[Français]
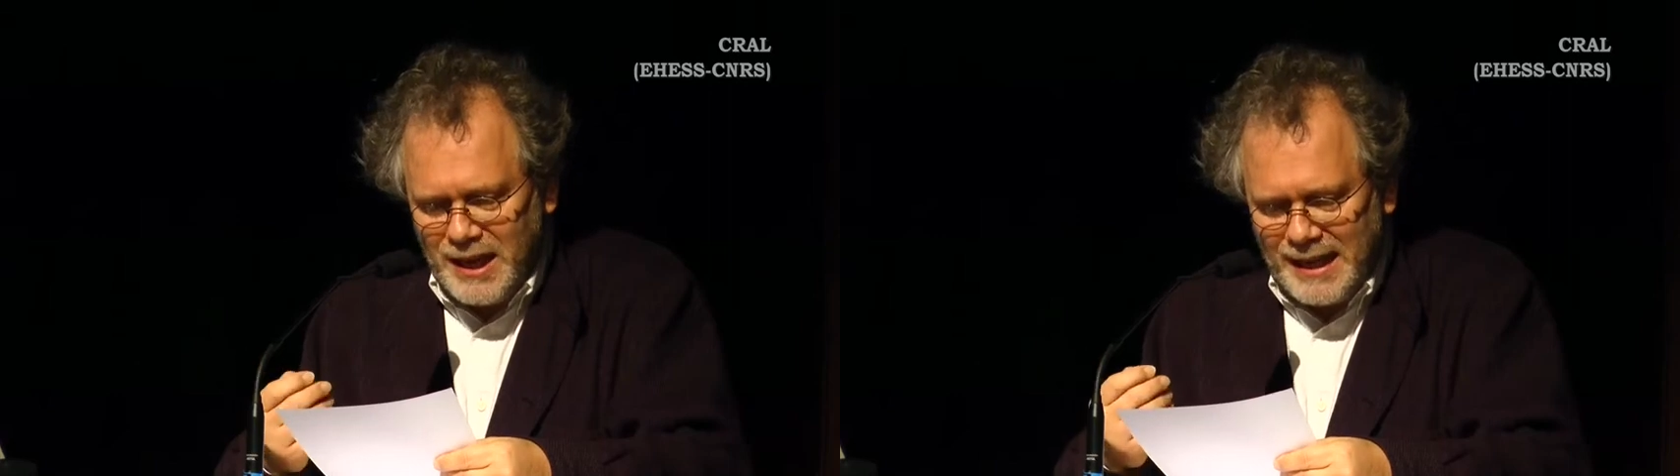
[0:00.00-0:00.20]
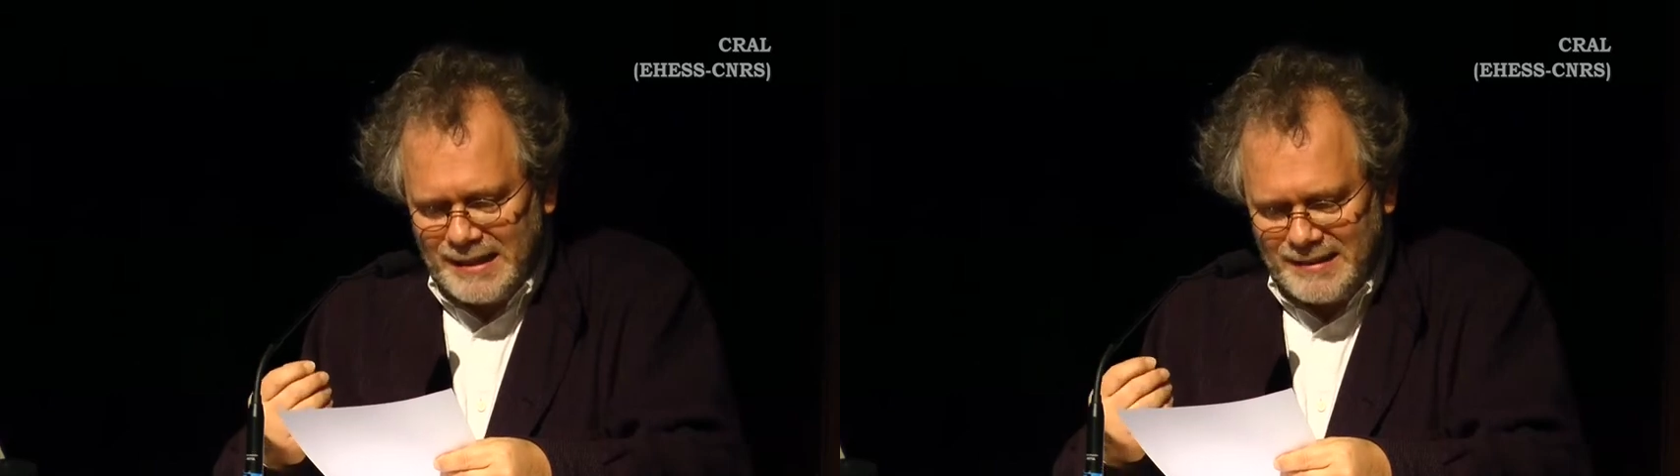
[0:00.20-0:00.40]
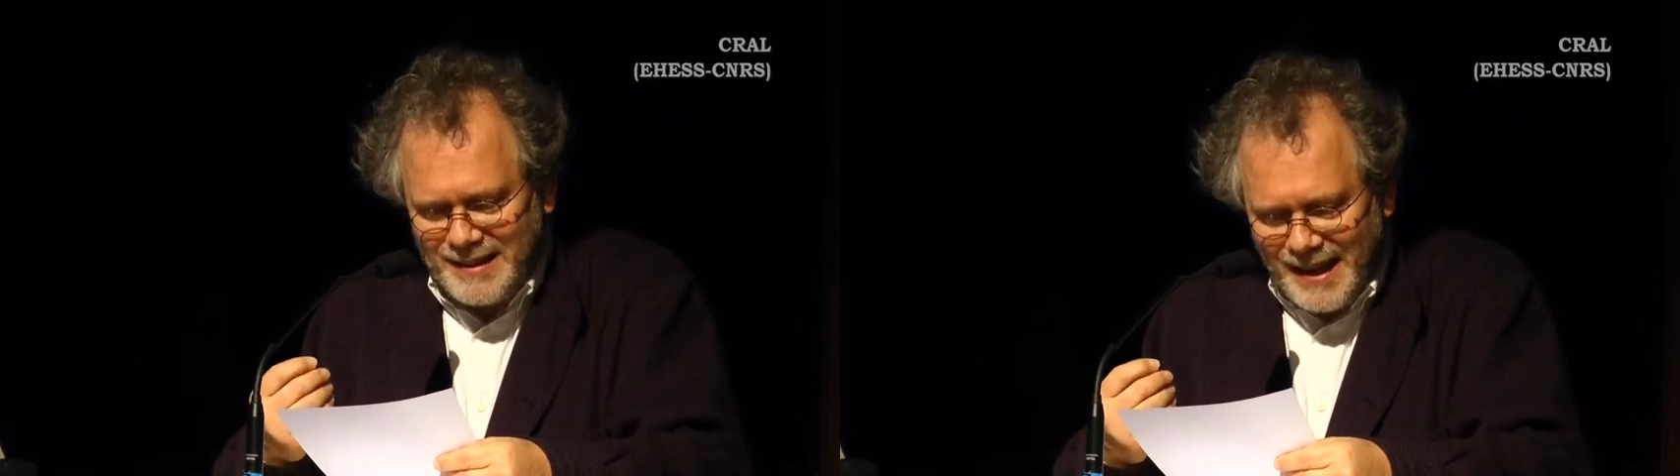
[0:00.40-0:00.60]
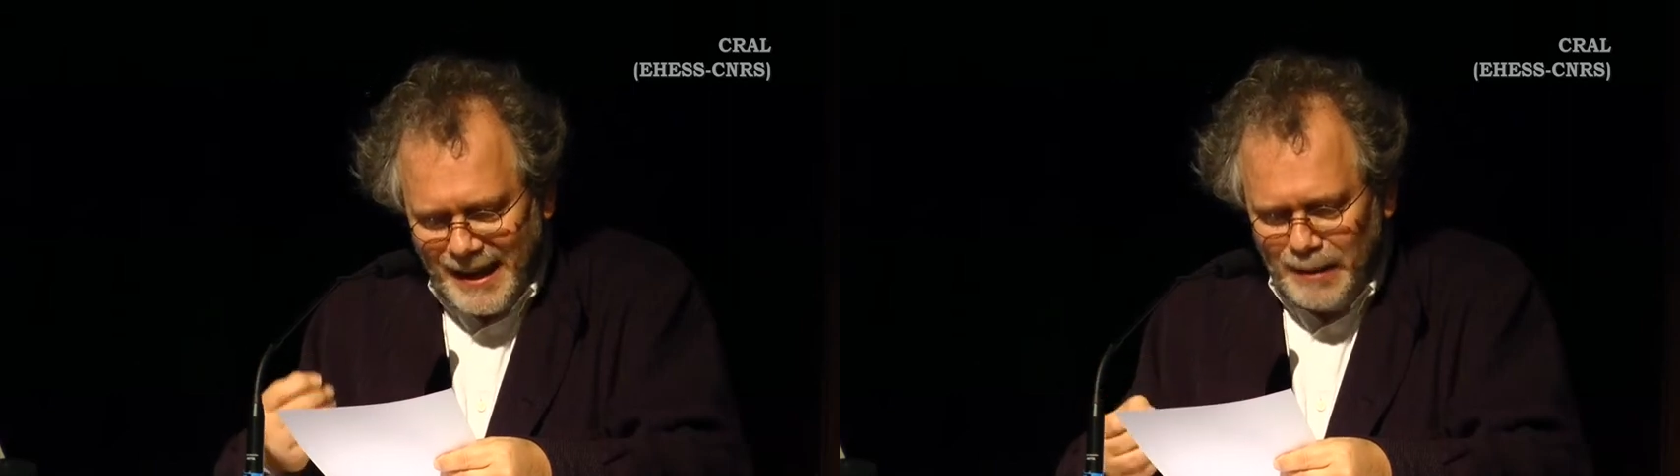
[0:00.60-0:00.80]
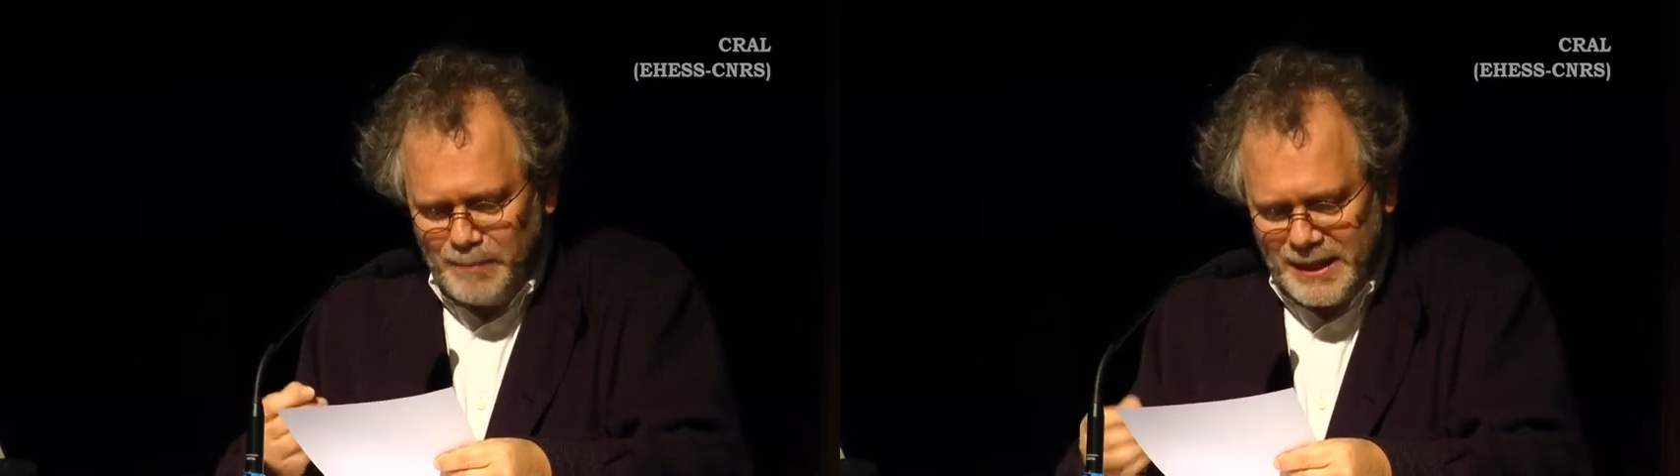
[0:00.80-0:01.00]
a
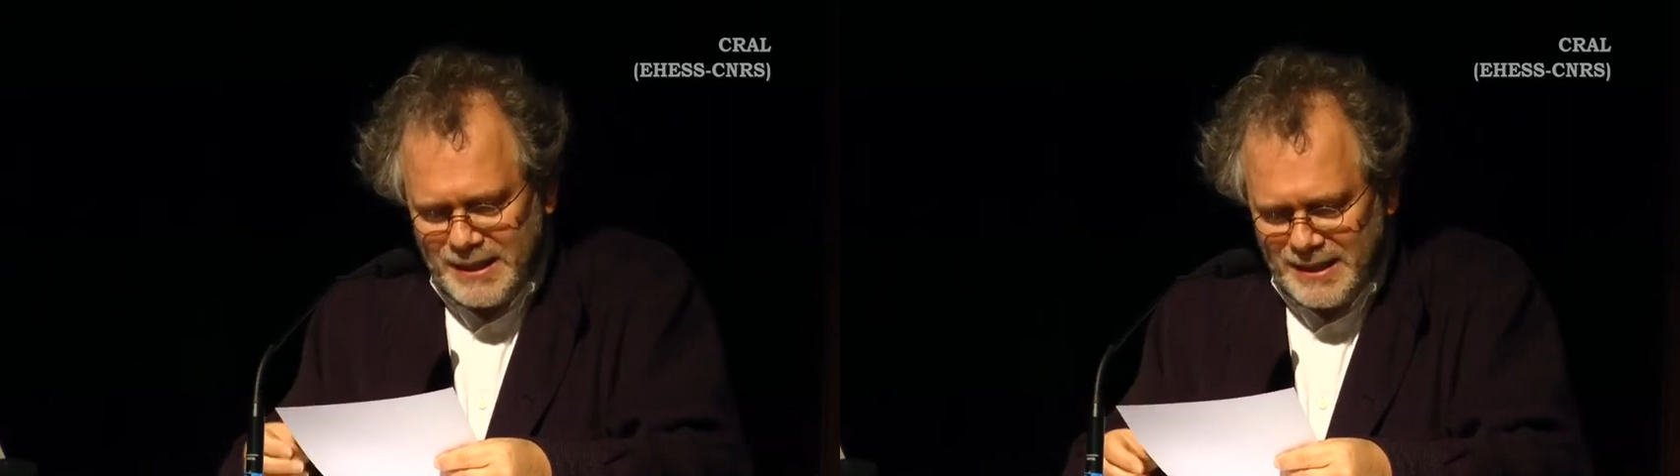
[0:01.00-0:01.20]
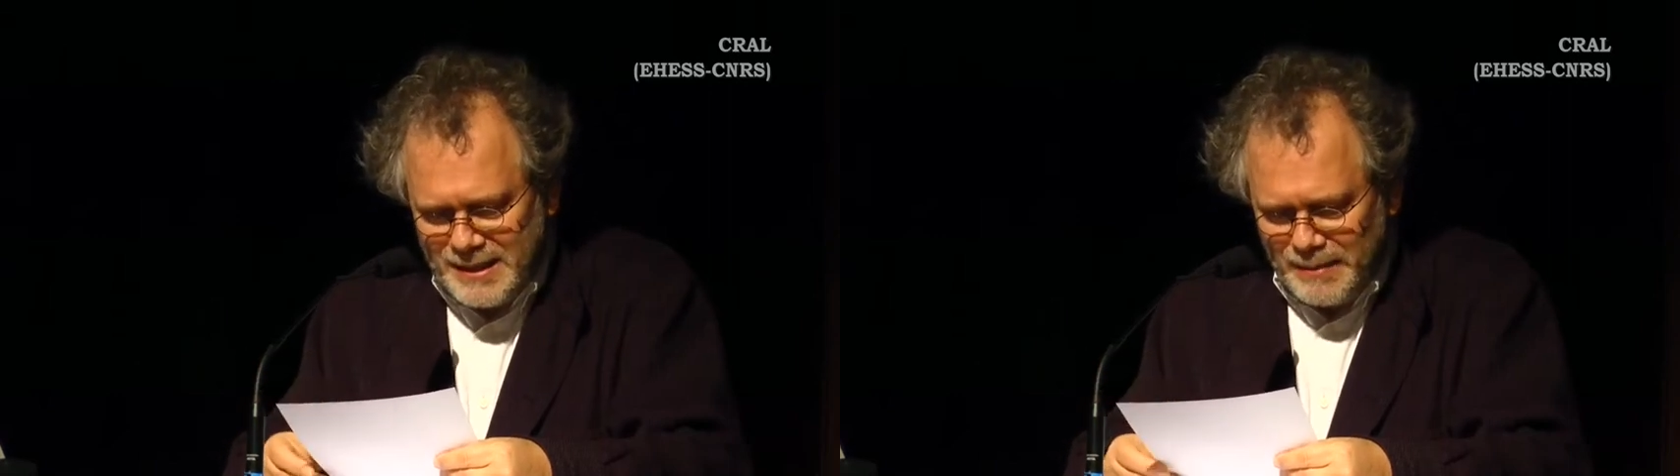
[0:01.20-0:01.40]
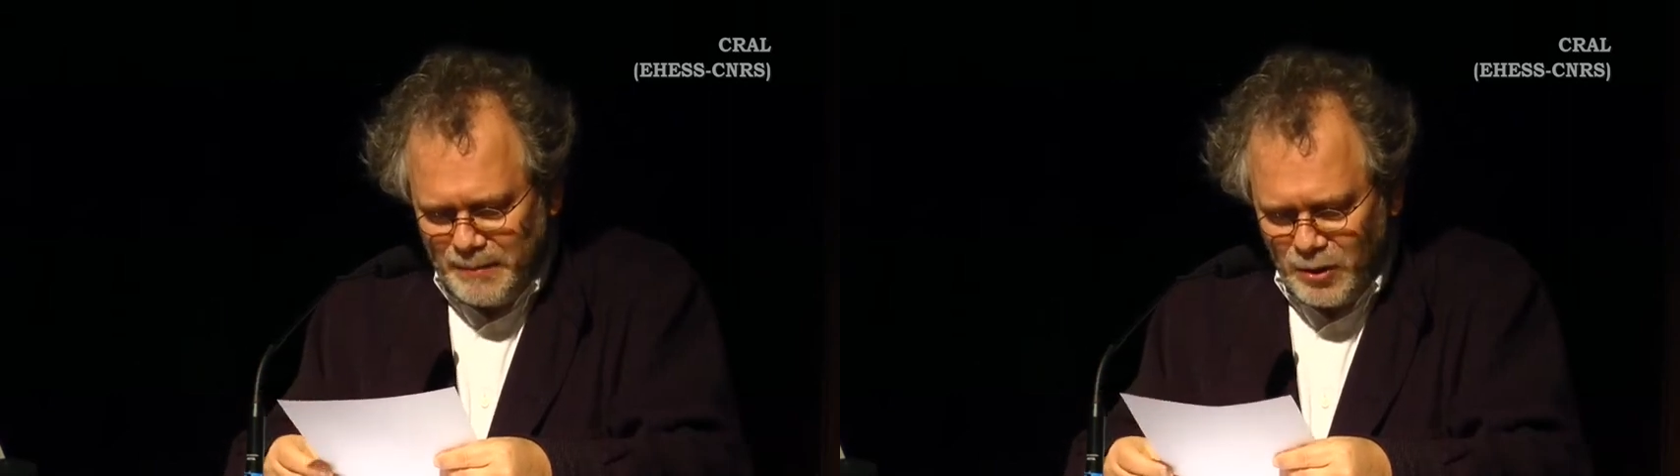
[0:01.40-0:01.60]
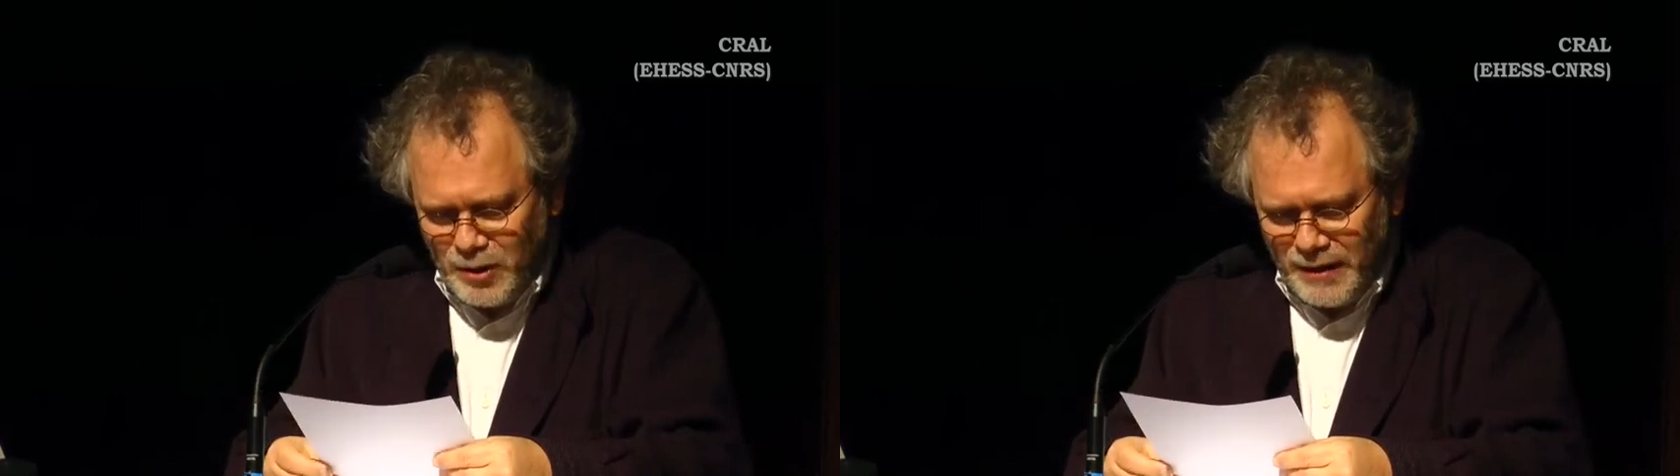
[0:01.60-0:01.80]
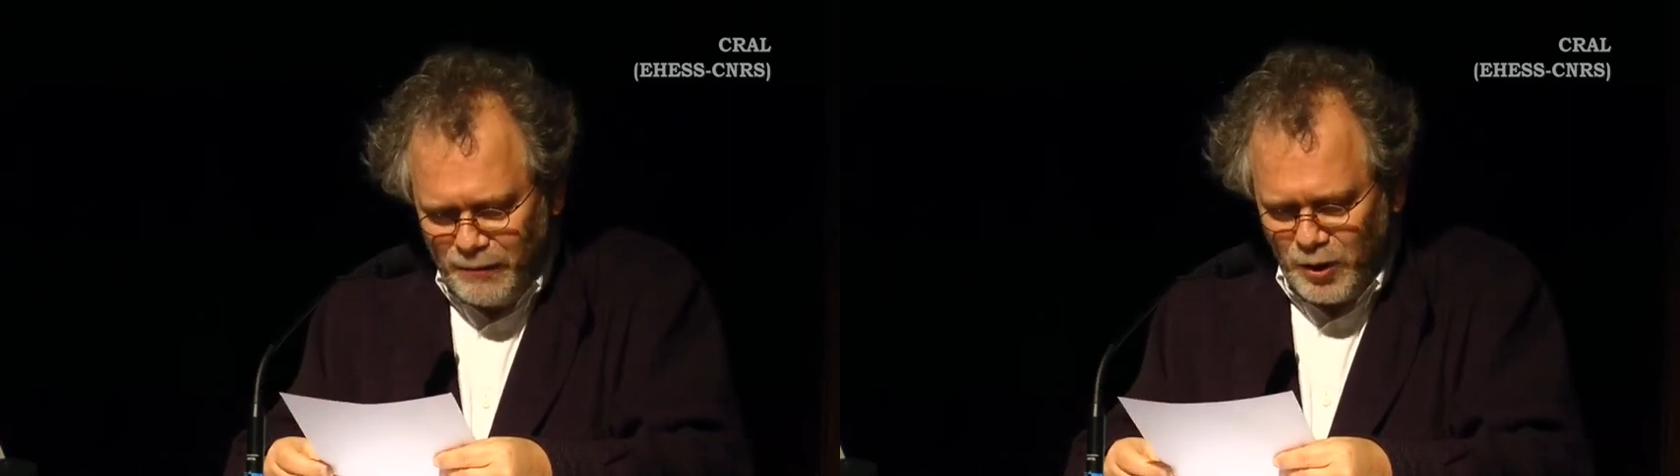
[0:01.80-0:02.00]
très précisément
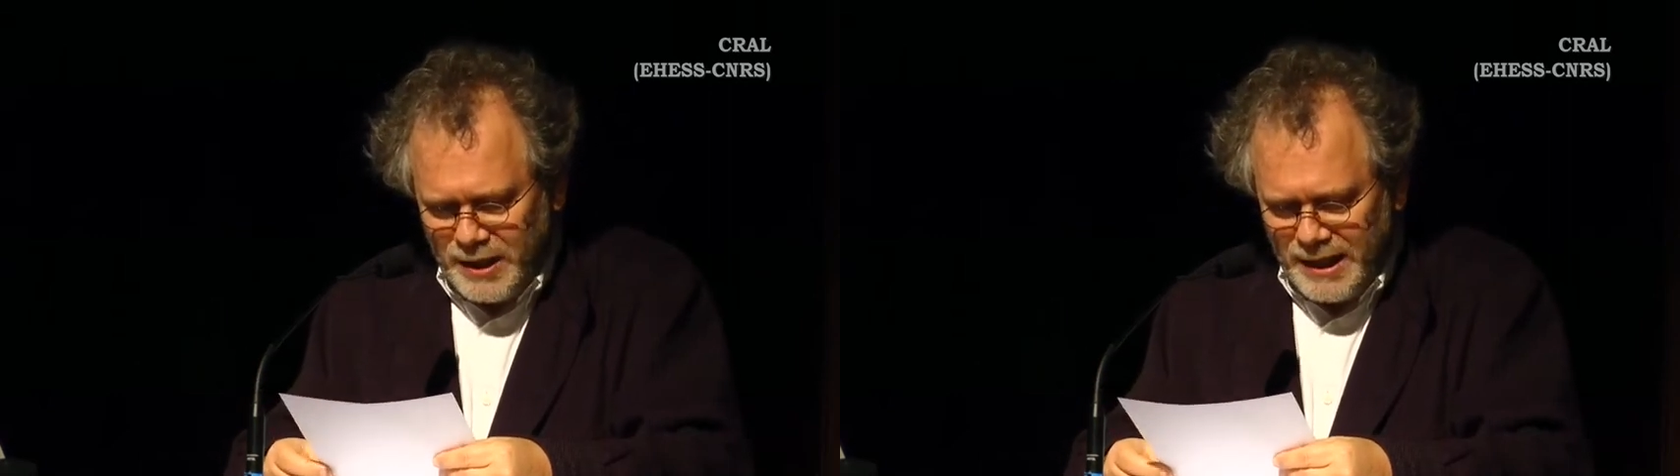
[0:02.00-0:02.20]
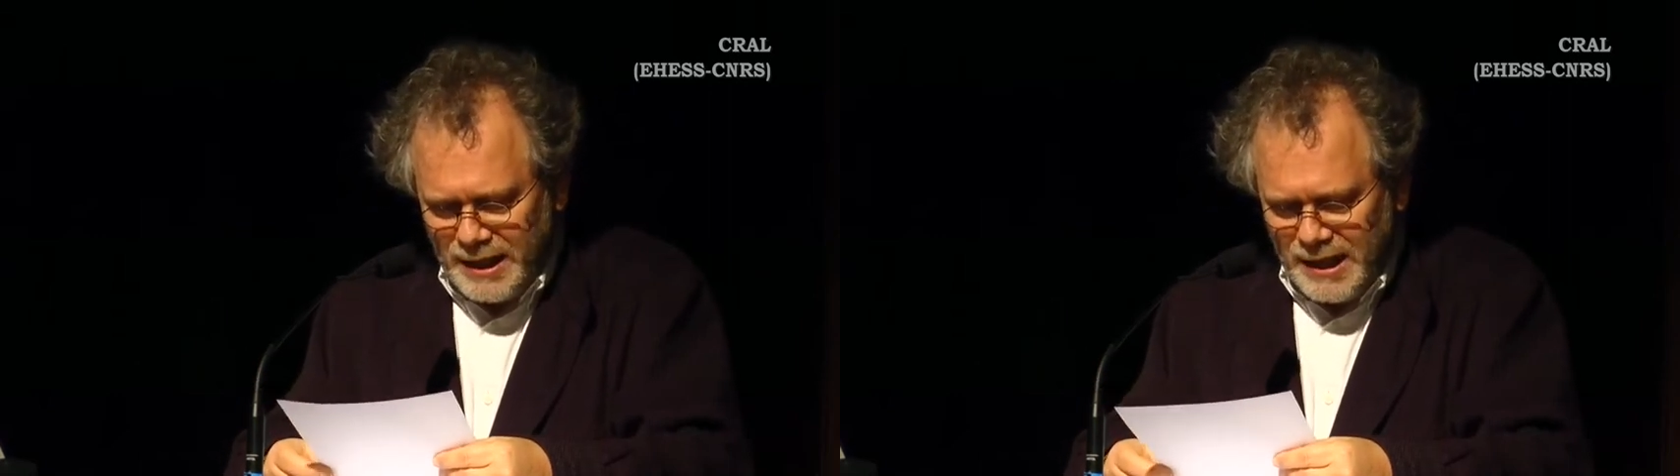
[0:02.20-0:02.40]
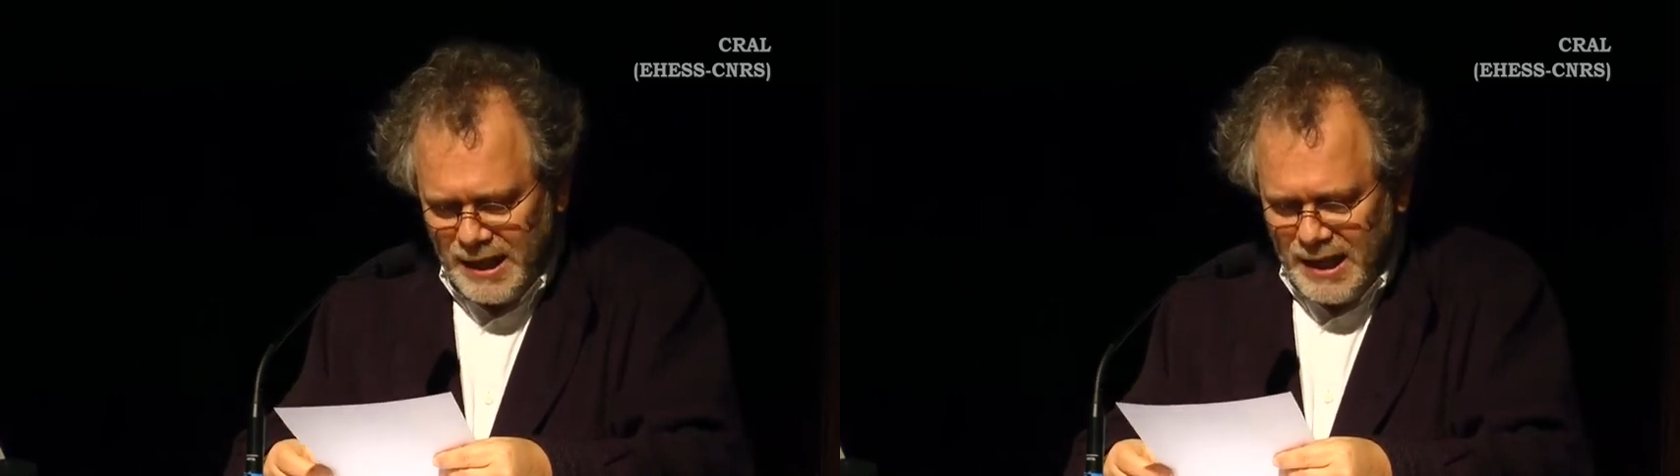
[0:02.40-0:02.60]
évoqué